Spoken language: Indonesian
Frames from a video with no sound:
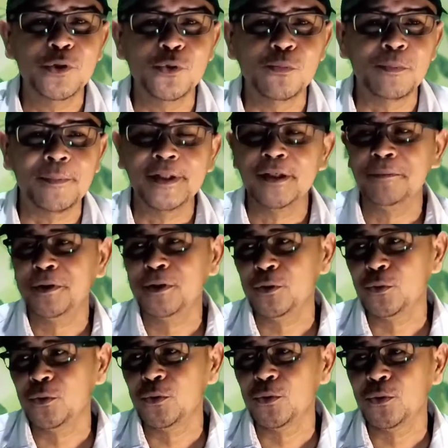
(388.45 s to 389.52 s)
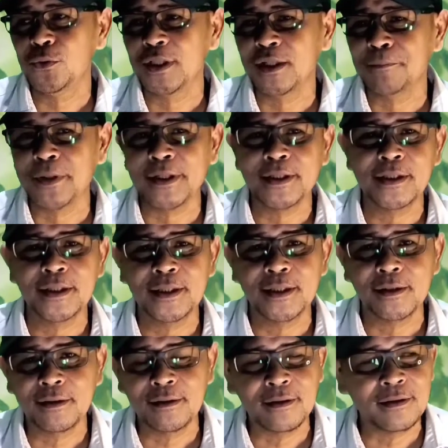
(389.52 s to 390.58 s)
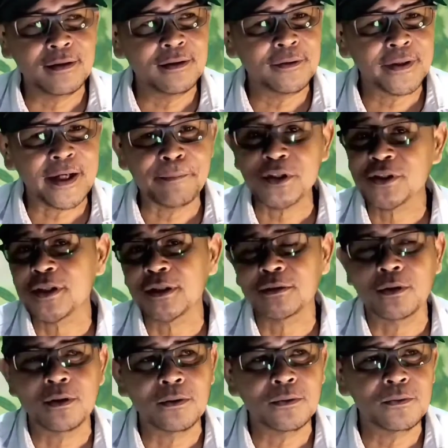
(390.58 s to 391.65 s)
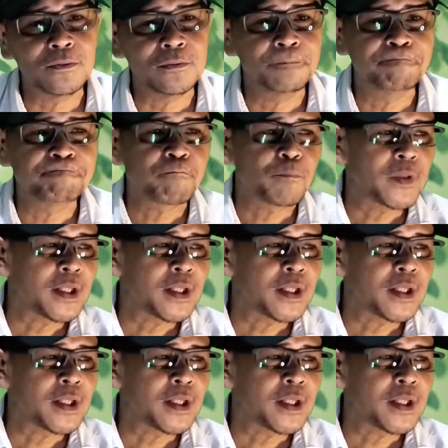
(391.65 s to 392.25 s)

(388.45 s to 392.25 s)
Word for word: video pokoknya video dengan pengedit uh, eh, Kinoster atau